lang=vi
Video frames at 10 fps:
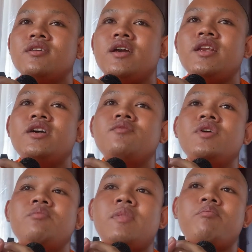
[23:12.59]
anh nâng
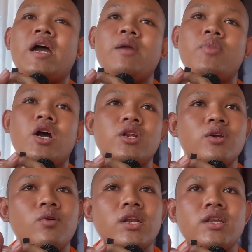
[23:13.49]
viên một bài phan
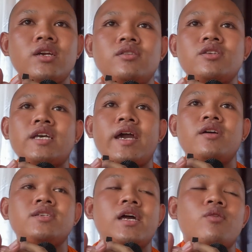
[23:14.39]
quạt nữa rồi
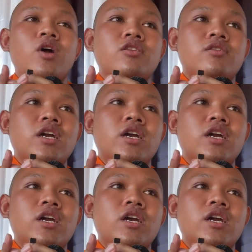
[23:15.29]
sai quạt